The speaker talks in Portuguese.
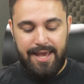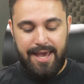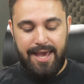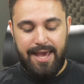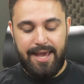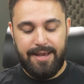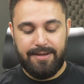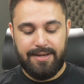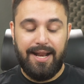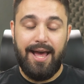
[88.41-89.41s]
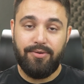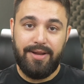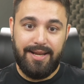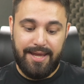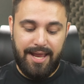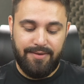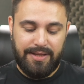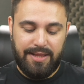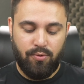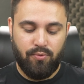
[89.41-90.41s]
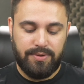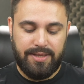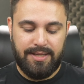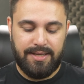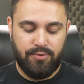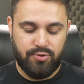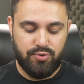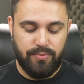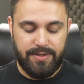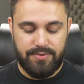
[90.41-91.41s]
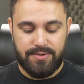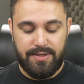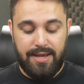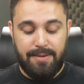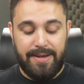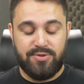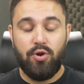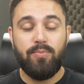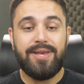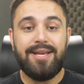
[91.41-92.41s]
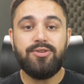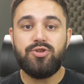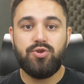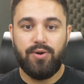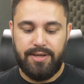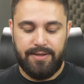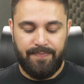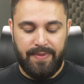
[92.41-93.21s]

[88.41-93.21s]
É, claro, né, que ele vai estar tá ocultando aqui os números, mas como que adiciona?